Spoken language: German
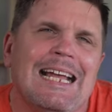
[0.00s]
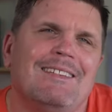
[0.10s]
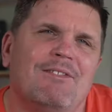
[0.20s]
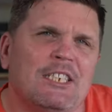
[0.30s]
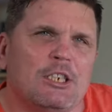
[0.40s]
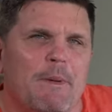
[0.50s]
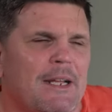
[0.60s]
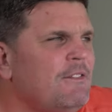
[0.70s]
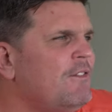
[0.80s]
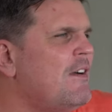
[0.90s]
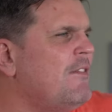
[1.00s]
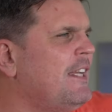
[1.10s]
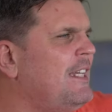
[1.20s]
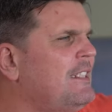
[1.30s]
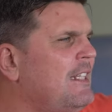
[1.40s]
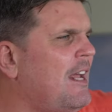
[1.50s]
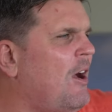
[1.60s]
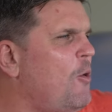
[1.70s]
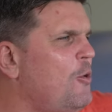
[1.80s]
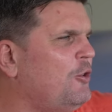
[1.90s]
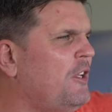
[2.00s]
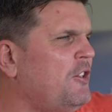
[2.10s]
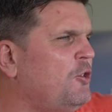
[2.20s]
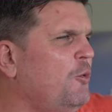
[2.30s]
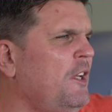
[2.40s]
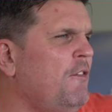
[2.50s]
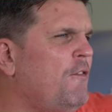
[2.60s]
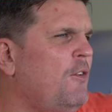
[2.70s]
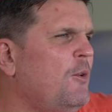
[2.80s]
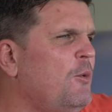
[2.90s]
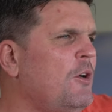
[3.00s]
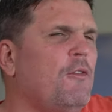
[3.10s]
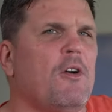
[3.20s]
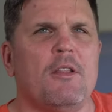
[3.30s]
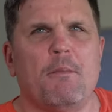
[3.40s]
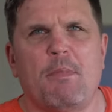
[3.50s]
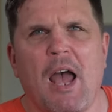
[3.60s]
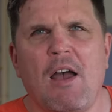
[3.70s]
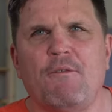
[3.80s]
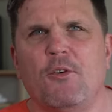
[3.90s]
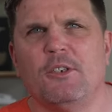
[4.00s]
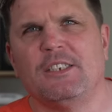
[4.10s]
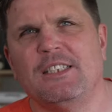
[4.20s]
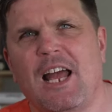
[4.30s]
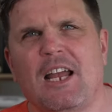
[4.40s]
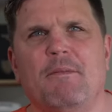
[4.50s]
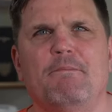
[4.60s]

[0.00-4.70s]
Was spannend war, war gestern auch der TUI flug von Paphos nach